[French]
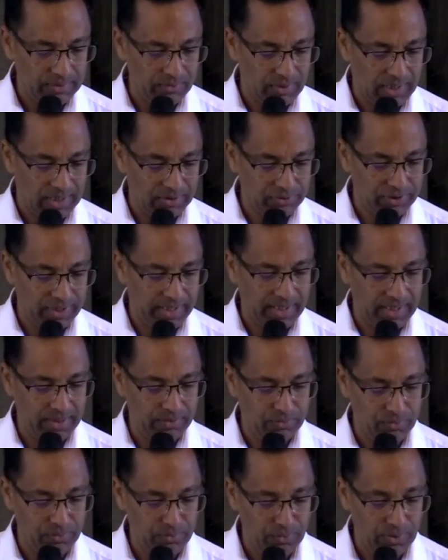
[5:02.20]
de la chair
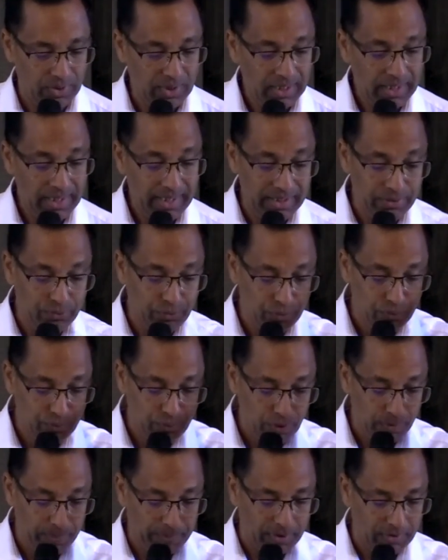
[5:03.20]
et de
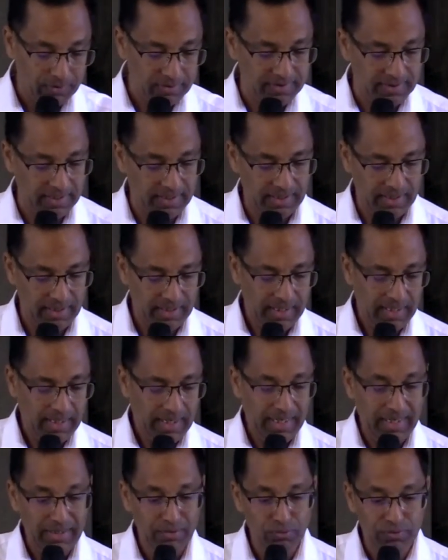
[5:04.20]
nos pensées,
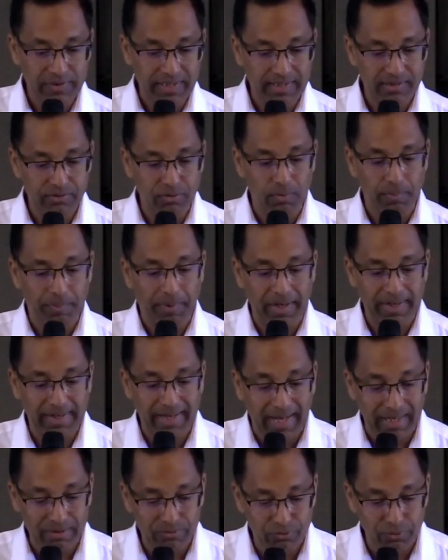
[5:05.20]
et nous étions par
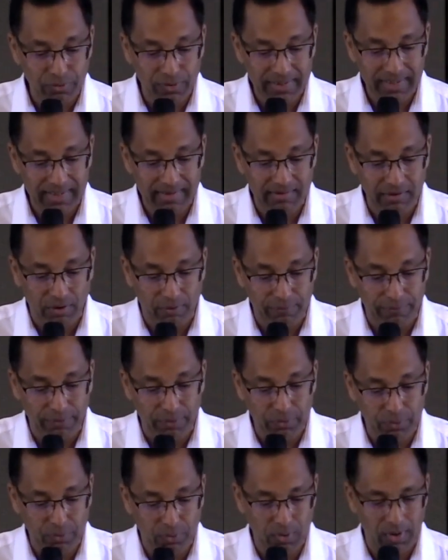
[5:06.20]
nature des
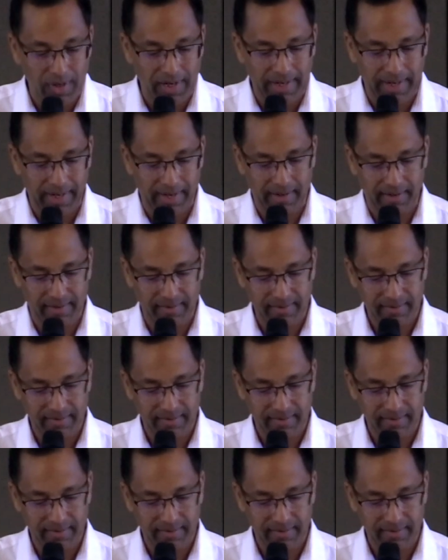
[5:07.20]
enfants de colère.